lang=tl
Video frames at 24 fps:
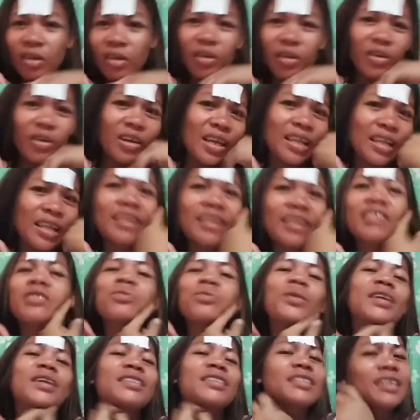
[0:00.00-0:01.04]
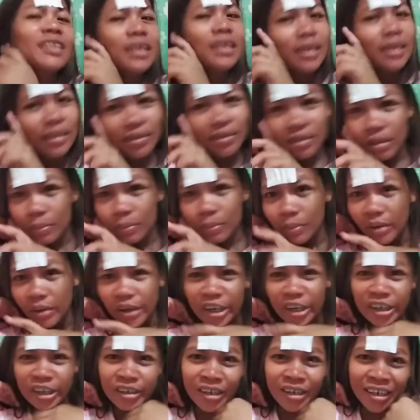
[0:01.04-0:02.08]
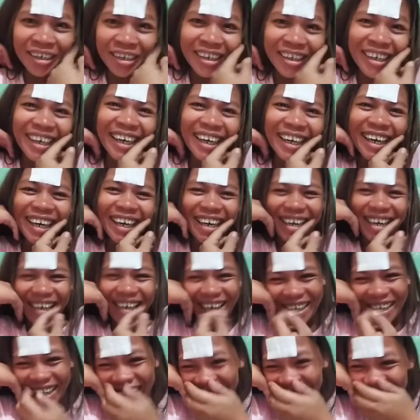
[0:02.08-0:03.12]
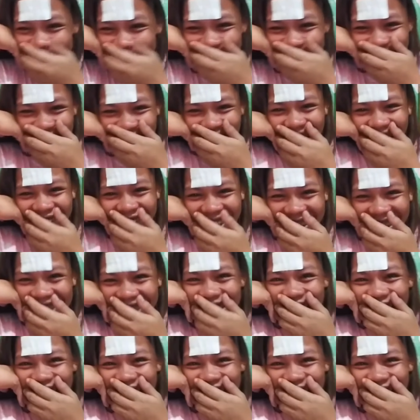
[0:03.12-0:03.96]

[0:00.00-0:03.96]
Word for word: All, touch my skin. Safeguard. Safeguard